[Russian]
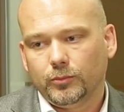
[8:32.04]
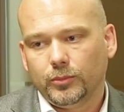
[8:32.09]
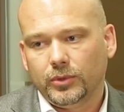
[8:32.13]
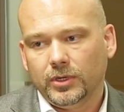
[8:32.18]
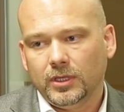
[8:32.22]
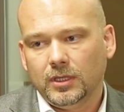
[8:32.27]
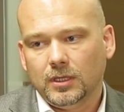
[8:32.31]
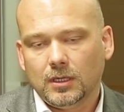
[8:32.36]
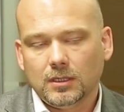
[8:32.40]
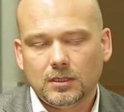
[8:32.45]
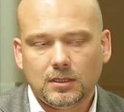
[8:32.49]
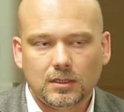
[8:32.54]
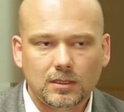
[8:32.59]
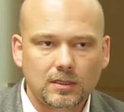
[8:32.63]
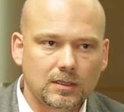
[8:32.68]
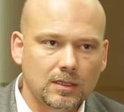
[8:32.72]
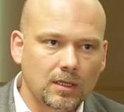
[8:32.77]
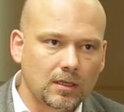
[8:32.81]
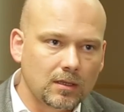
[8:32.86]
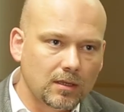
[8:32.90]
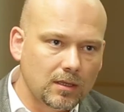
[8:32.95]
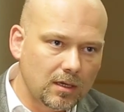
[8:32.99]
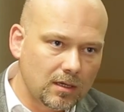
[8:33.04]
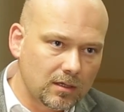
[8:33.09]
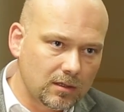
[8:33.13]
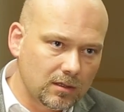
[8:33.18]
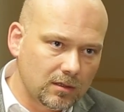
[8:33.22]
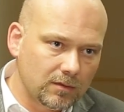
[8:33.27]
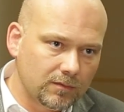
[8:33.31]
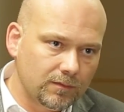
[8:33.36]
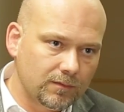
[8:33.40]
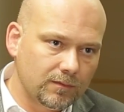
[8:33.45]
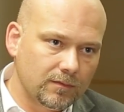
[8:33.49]
принятие
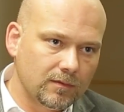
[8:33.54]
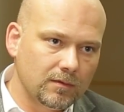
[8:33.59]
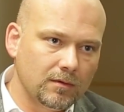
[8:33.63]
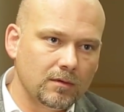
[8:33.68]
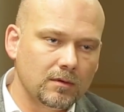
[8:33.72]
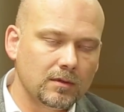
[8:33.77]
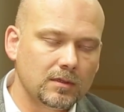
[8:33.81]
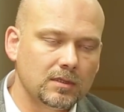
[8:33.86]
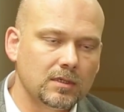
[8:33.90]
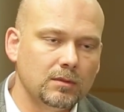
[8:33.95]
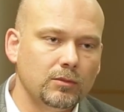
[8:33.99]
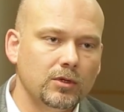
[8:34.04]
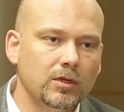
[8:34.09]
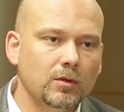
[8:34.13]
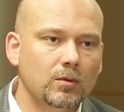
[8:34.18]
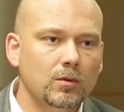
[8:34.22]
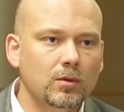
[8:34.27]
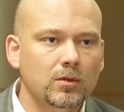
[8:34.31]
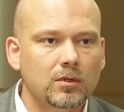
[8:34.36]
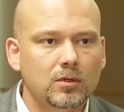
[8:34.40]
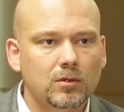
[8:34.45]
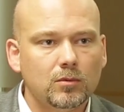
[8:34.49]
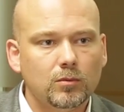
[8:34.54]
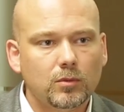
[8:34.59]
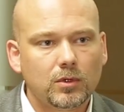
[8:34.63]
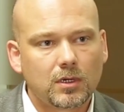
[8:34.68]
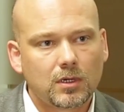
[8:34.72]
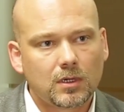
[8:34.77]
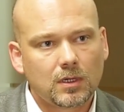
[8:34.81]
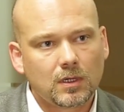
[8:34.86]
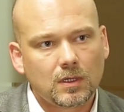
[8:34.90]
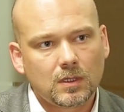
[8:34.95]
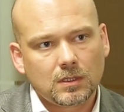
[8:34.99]
стандартов э, саморегулируемых
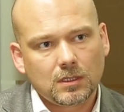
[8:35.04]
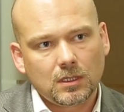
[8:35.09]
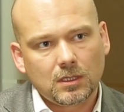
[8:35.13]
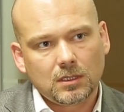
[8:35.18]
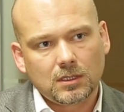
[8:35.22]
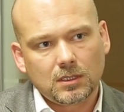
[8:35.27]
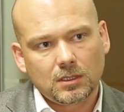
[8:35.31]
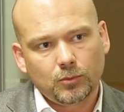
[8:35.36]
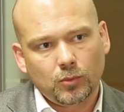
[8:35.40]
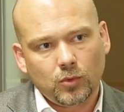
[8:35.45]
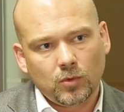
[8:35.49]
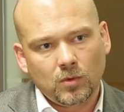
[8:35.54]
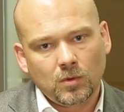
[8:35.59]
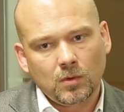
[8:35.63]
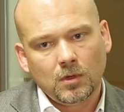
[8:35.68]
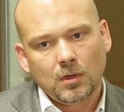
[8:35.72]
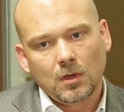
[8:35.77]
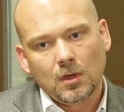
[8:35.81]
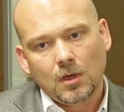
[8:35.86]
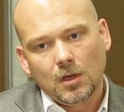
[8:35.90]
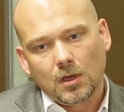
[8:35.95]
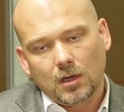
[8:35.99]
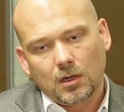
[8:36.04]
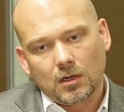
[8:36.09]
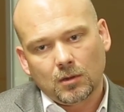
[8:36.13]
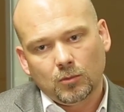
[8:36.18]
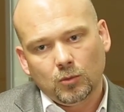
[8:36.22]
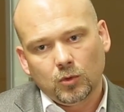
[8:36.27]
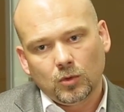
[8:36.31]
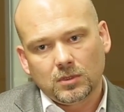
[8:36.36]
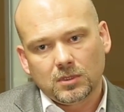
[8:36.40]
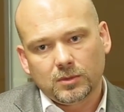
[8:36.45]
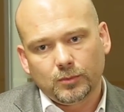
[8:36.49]
организаций по
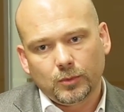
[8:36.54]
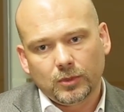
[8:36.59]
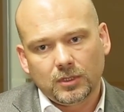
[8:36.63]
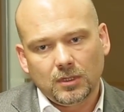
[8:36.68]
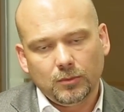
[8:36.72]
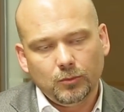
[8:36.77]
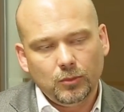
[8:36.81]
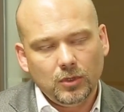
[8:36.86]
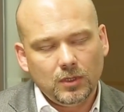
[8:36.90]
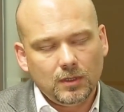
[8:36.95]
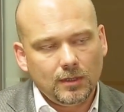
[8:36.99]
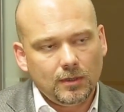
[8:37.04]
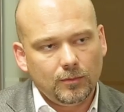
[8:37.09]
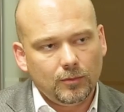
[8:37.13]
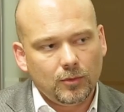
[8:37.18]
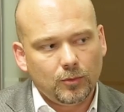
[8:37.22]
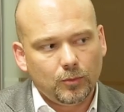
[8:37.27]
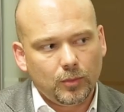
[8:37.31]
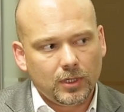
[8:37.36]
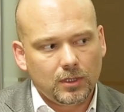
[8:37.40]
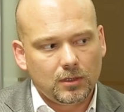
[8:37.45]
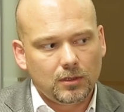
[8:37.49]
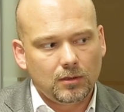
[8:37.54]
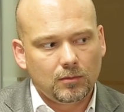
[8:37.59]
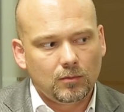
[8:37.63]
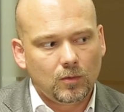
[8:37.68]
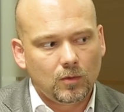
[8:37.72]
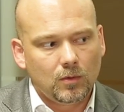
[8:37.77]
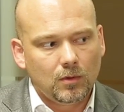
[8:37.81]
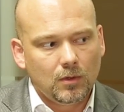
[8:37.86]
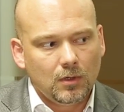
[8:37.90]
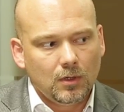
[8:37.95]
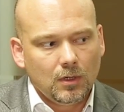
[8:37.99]
работе с потребителями.
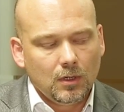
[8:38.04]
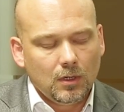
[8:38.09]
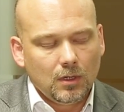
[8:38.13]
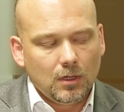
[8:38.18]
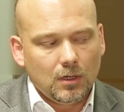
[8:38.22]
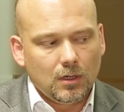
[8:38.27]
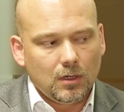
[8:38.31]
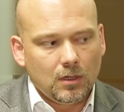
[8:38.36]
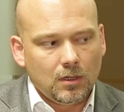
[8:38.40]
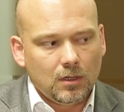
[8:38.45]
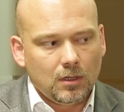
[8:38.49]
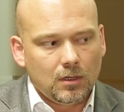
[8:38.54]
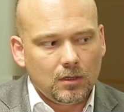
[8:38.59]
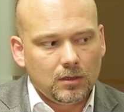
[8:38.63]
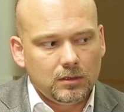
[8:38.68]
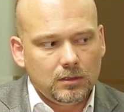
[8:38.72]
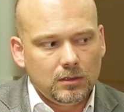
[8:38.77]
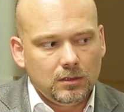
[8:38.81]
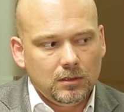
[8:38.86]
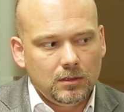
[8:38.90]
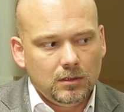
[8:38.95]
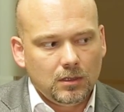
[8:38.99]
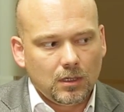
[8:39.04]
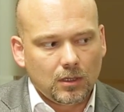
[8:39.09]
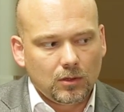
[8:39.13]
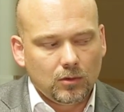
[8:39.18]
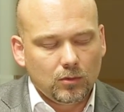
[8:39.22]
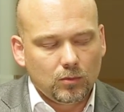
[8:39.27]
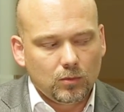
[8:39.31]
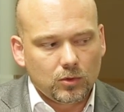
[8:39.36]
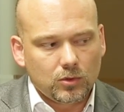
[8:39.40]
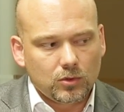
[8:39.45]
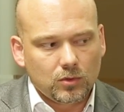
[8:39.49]
Поэтому э, я
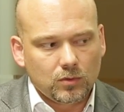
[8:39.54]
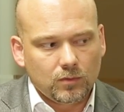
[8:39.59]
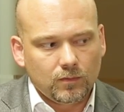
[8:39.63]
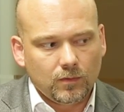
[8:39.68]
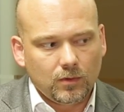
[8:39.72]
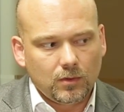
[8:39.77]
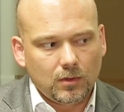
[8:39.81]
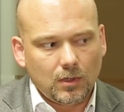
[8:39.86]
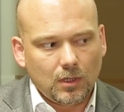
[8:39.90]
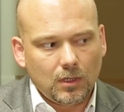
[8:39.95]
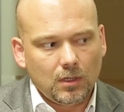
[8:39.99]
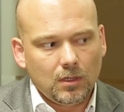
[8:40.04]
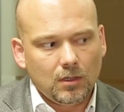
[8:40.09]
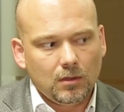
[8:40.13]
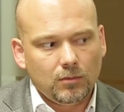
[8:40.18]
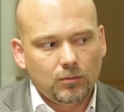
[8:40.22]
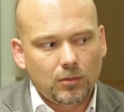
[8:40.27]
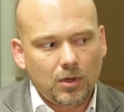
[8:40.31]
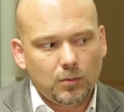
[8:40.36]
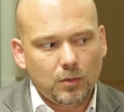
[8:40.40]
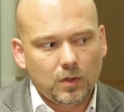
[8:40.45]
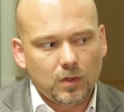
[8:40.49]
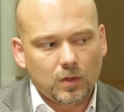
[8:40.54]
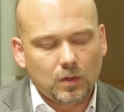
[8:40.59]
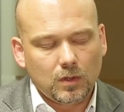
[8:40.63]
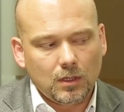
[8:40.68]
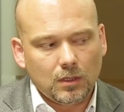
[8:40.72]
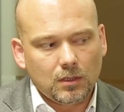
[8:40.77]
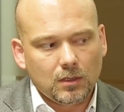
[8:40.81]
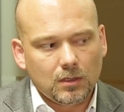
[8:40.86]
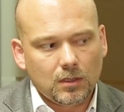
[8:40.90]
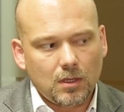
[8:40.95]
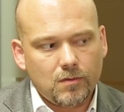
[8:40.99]
думаю, что вот такие моменты,
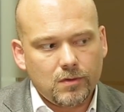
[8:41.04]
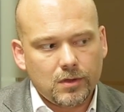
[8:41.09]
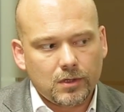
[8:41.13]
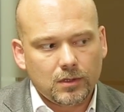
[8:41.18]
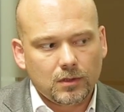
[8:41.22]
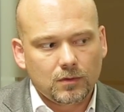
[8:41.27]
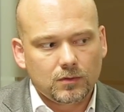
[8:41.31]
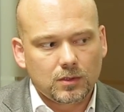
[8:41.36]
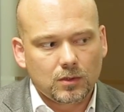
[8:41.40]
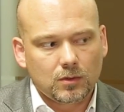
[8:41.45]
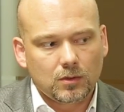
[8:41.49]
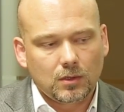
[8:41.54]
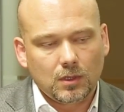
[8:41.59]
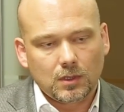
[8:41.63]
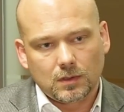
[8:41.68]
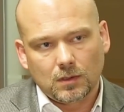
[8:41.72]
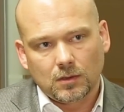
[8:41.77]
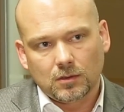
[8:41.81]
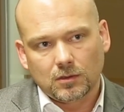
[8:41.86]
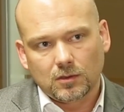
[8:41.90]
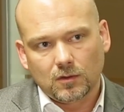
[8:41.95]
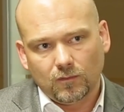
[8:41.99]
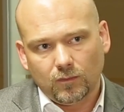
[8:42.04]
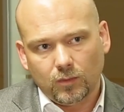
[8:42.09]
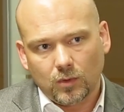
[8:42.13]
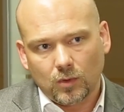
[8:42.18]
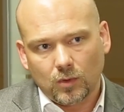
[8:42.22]
они, наверное, все-таки останутся в